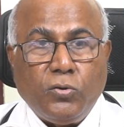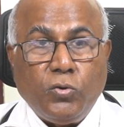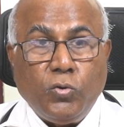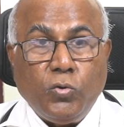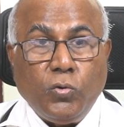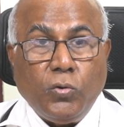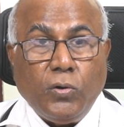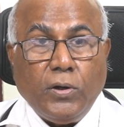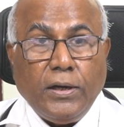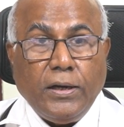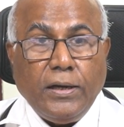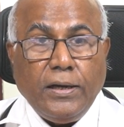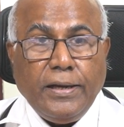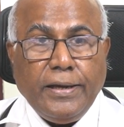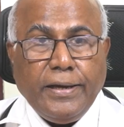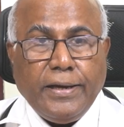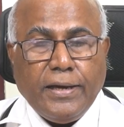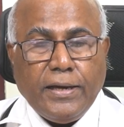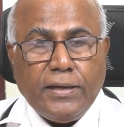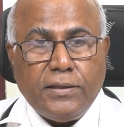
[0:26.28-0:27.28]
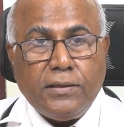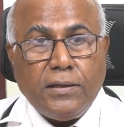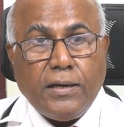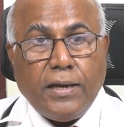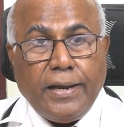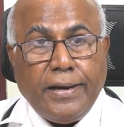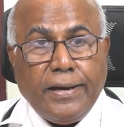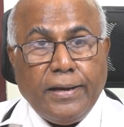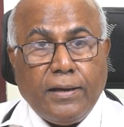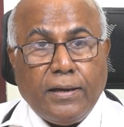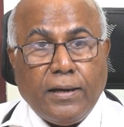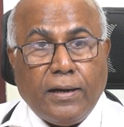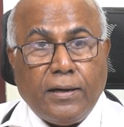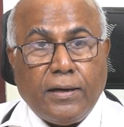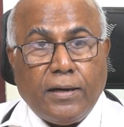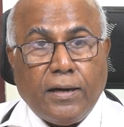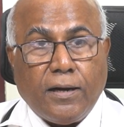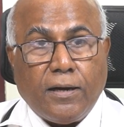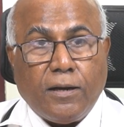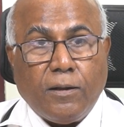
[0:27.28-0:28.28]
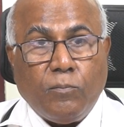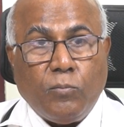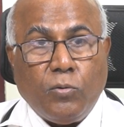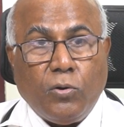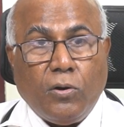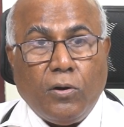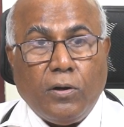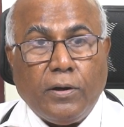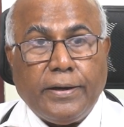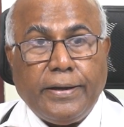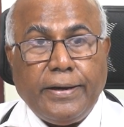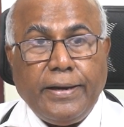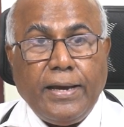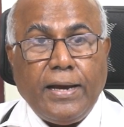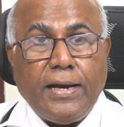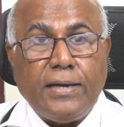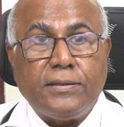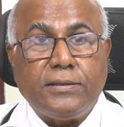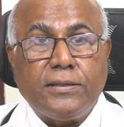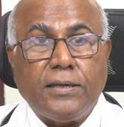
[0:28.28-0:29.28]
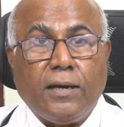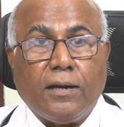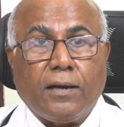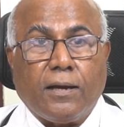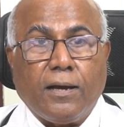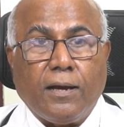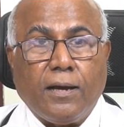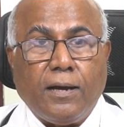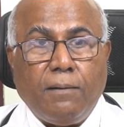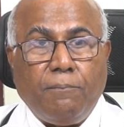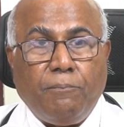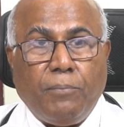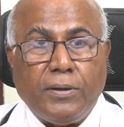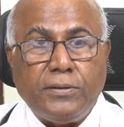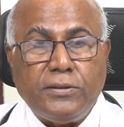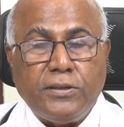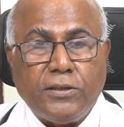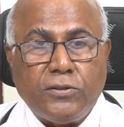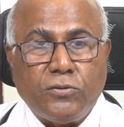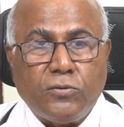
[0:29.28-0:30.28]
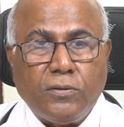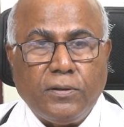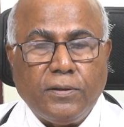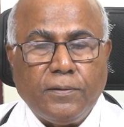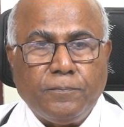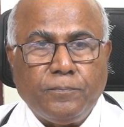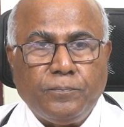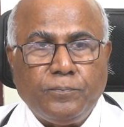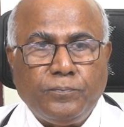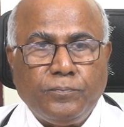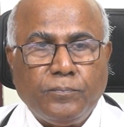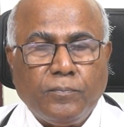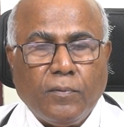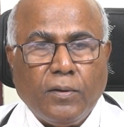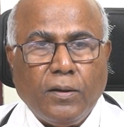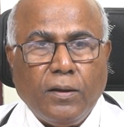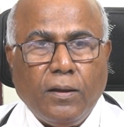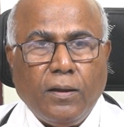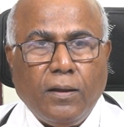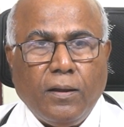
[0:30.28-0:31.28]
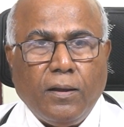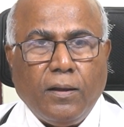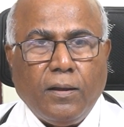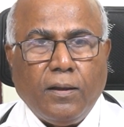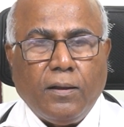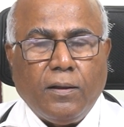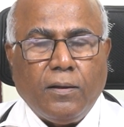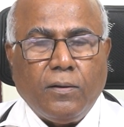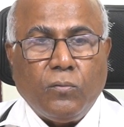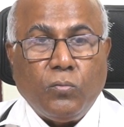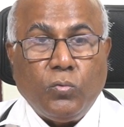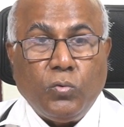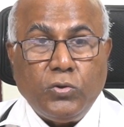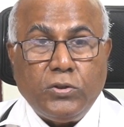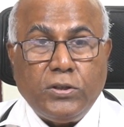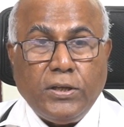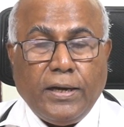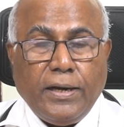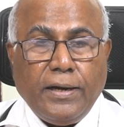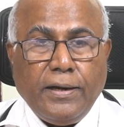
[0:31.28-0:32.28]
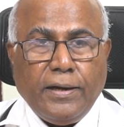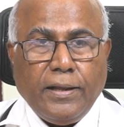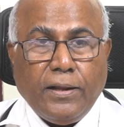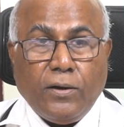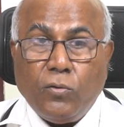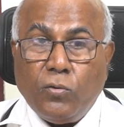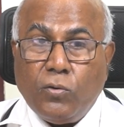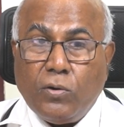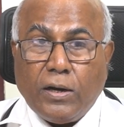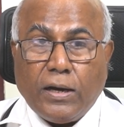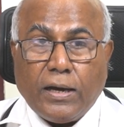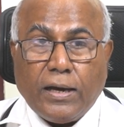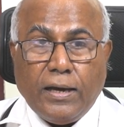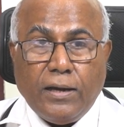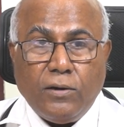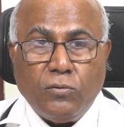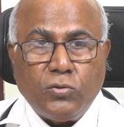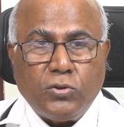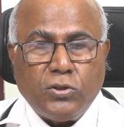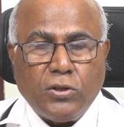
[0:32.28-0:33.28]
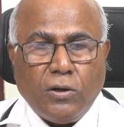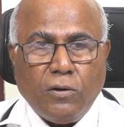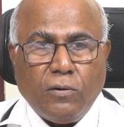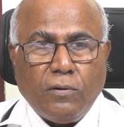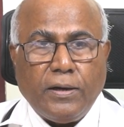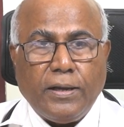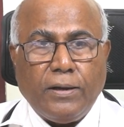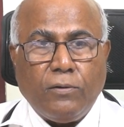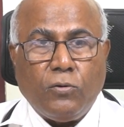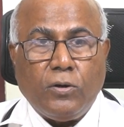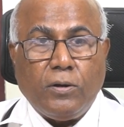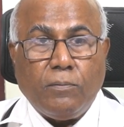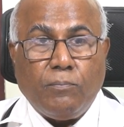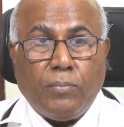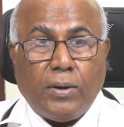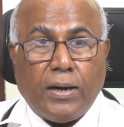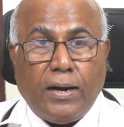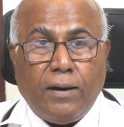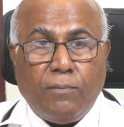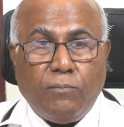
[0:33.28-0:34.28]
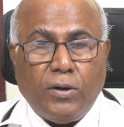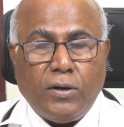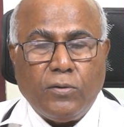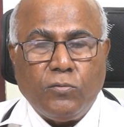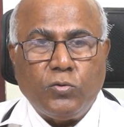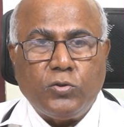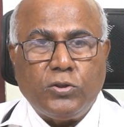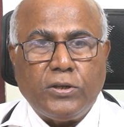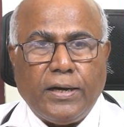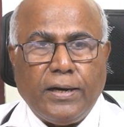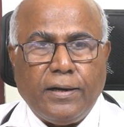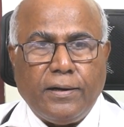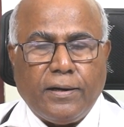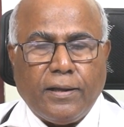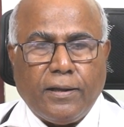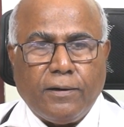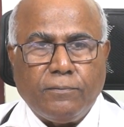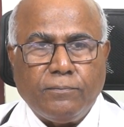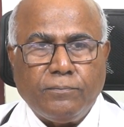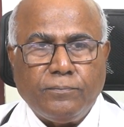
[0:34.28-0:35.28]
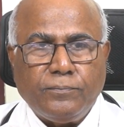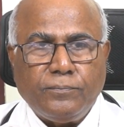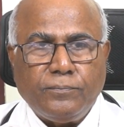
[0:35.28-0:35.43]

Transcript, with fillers: యూరిన్ లీకేజీని అరికట్టడంలో క్రియాశీలకంగా పనిచేస్తుంది ఉసిరి అంటే రెండు రకాల ఉసిరులు ఉన్నాయి ఒకటి బ్రాహ్మణ ఉసిరి అంటారు